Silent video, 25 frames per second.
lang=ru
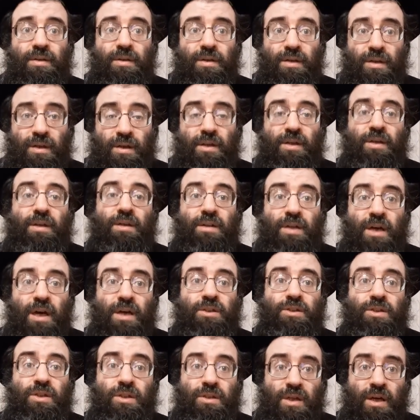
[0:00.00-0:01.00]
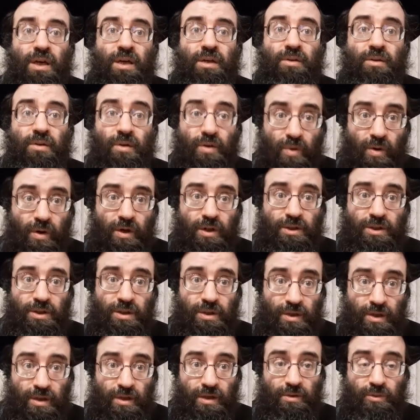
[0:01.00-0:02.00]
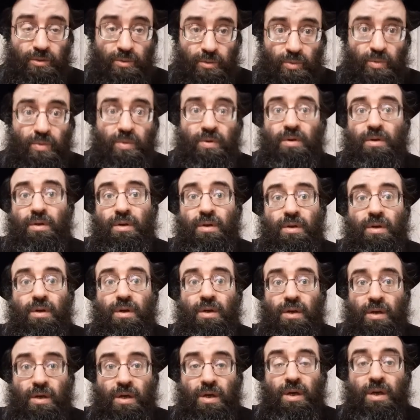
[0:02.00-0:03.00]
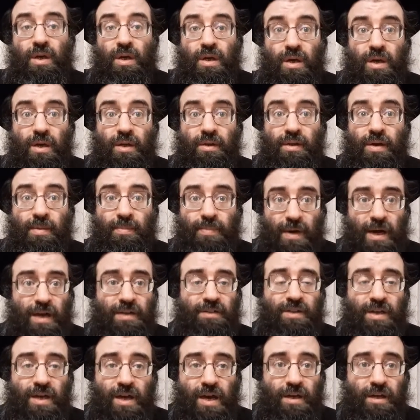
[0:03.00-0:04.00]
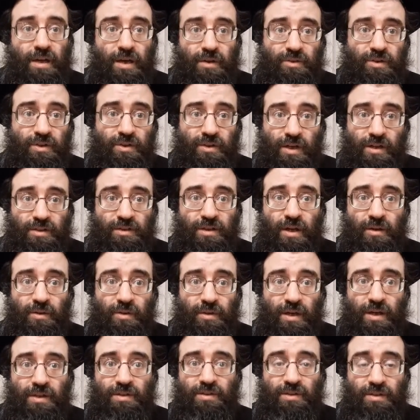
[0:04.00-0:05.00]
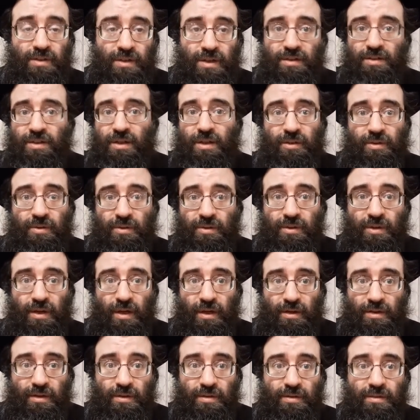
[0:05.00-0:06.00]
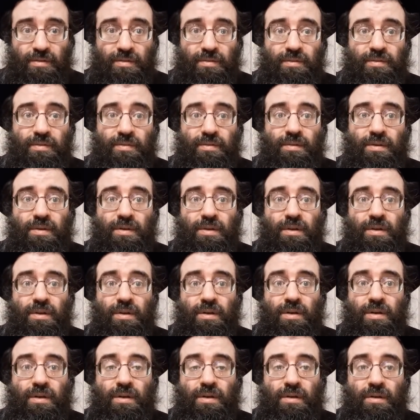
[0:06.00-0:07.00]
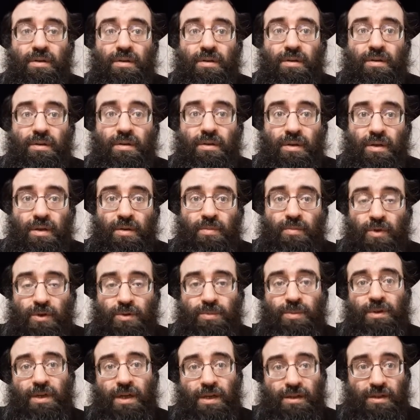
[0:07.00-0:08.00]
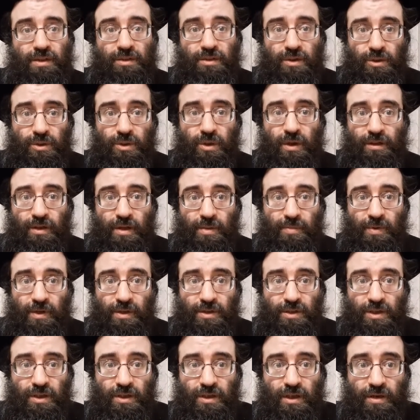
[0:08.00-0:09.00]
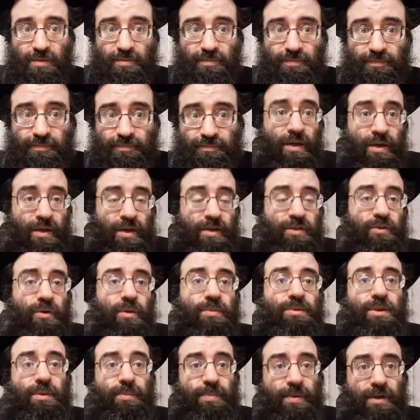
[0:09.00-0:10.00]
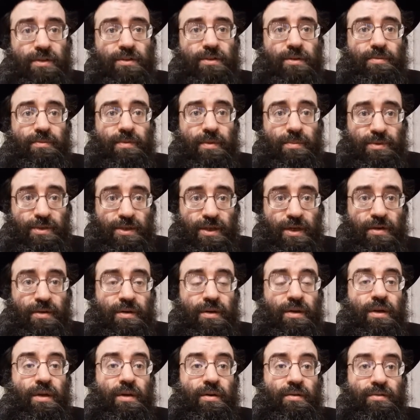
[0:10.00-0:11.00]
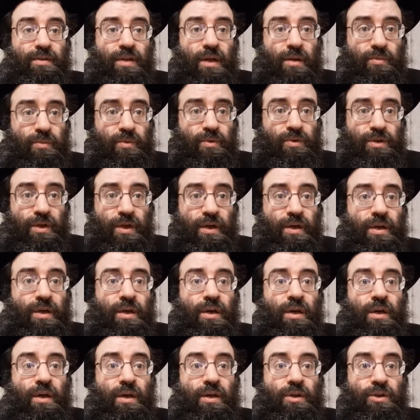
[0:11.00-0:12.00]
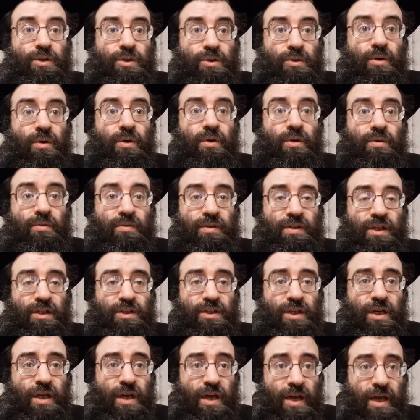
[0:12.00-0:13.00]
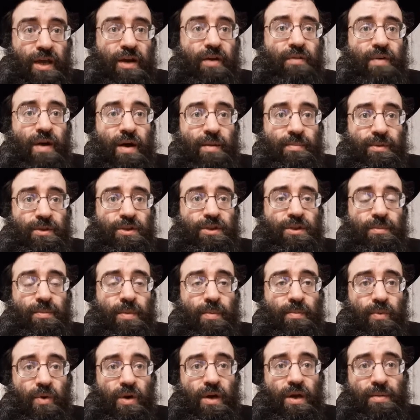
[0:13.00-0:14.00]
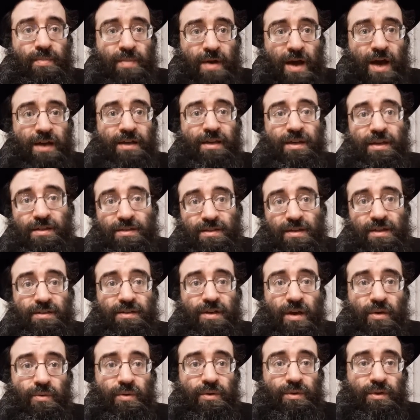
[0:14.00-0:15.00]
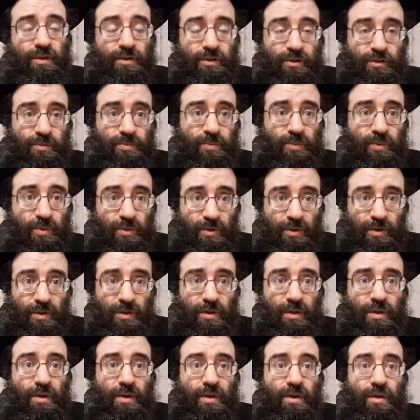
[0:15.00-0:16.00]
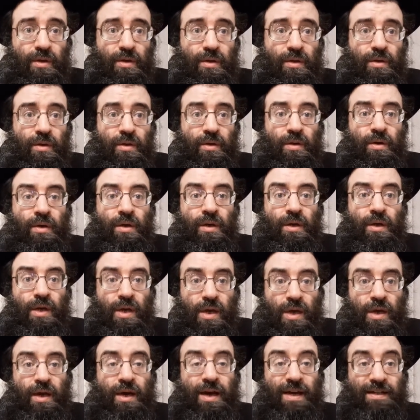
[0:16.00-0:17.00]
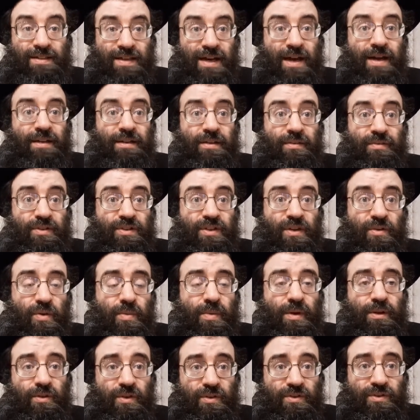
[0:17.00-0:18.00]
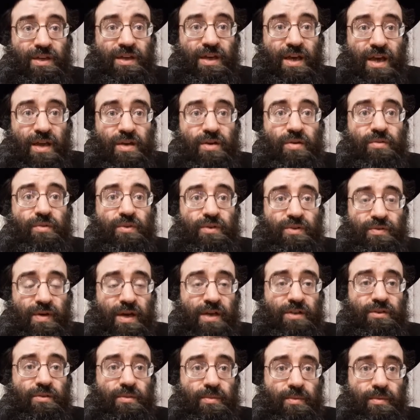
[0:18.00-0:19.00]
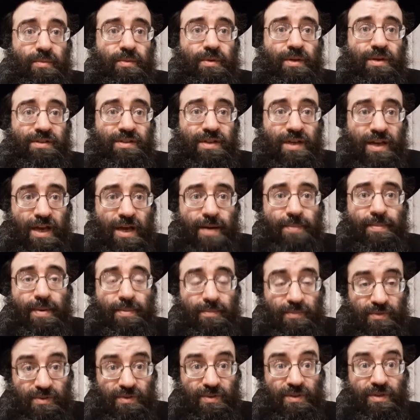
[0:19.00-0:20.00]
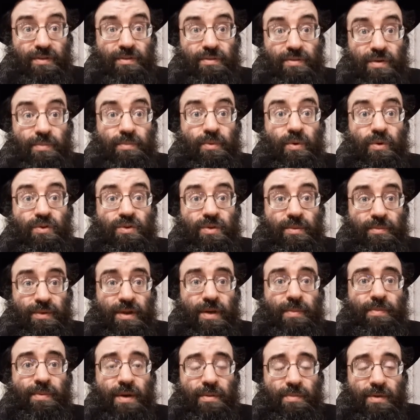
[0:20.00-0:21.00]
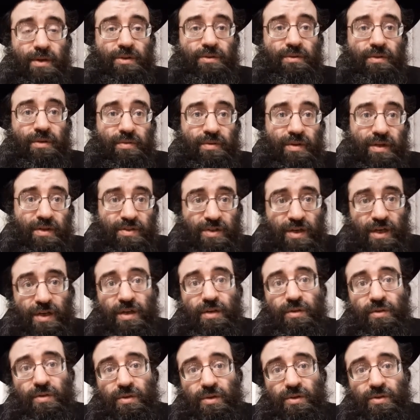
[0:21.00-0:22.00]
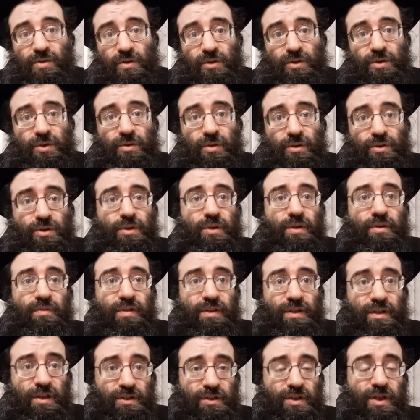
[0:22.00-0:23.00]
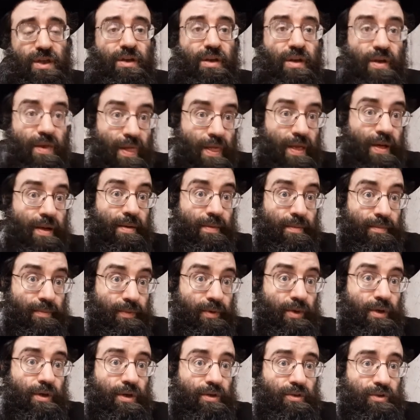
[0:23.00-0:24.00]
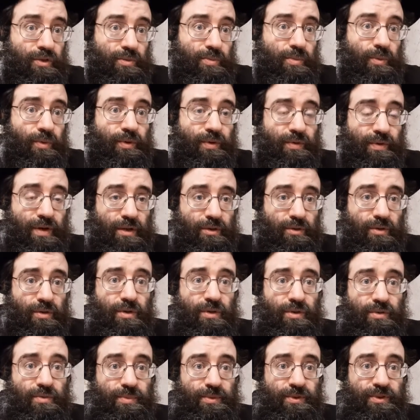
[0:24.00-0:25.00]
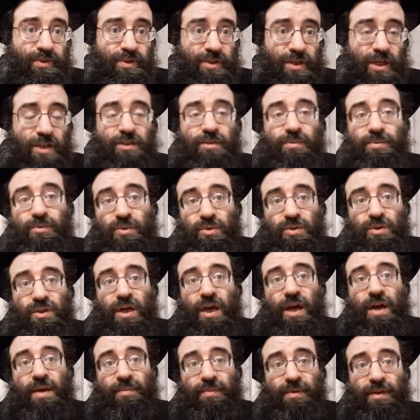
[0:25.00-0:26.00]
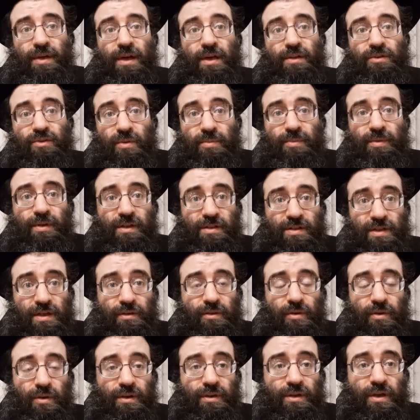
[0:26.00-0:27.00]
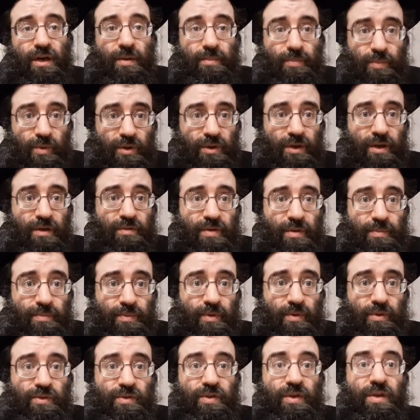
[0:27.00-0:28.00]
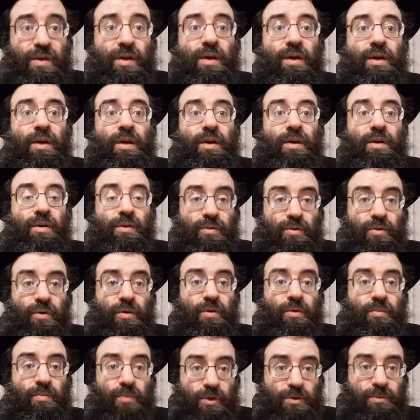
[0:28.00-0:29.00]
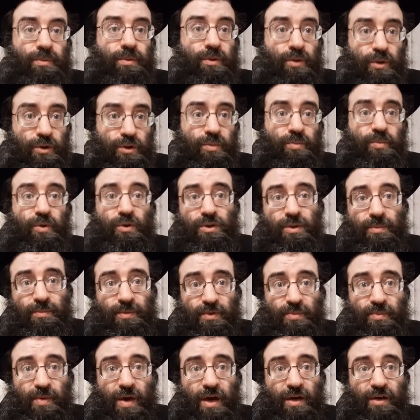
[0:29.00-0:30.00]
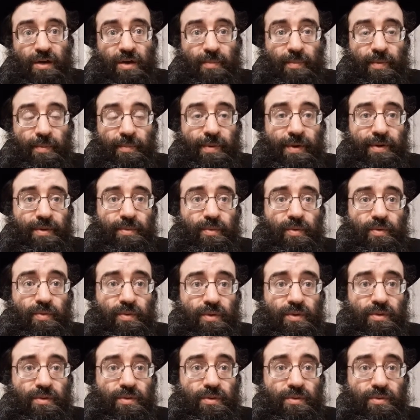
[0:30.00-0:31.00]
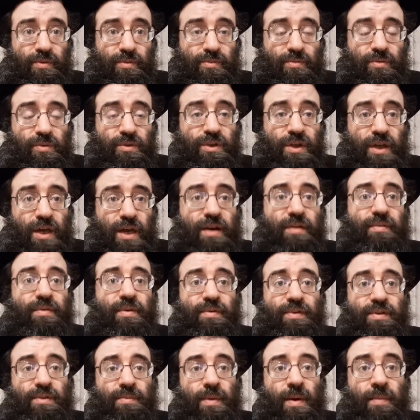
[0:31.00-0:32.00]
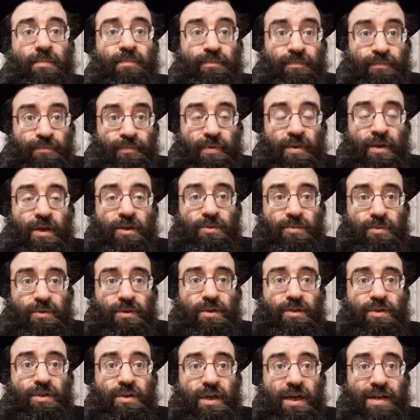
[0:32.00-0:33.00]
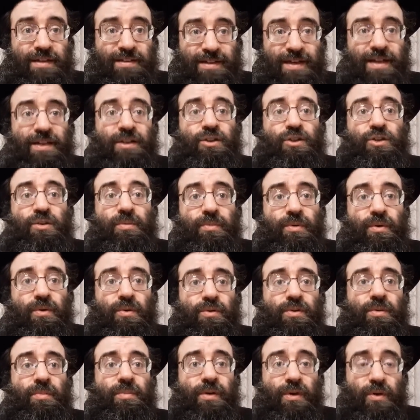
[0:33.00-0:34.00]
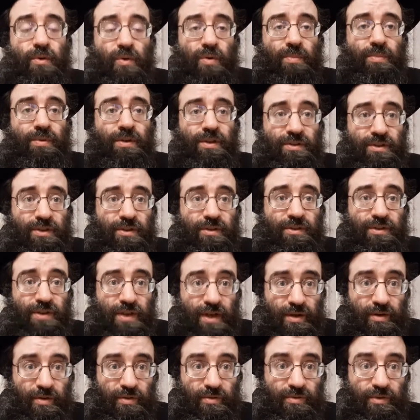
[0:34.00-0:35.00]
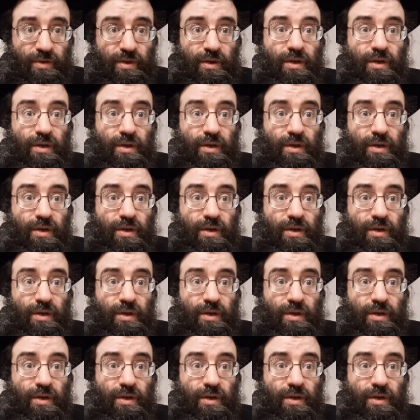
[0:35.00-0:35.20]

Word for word: и так считал Рош и Тур. И а, на практике, как я уже сказал, у нас не делают так. И, может быть, на это есть еще одна причина. Есть общий принцип вообще – Талмуде, что в отношении Эйрова обычно мы более мягкие, если есть какой-то диспут. И хотя это в основном относится к Эйрову, связанному именно с хлебом, с вопросом да, перемешивания владений, но не исключено, что и в отношении многих диспутов, которые мы сейчас обсуждаем, да, особенно если только Дарабонан вопросы, то, может быть, тоже можно быть мягким. поэтому вот э, в случае Эйрова, видимо, наши мудрецы хотели, чтобы людям легко было сделать Эйров,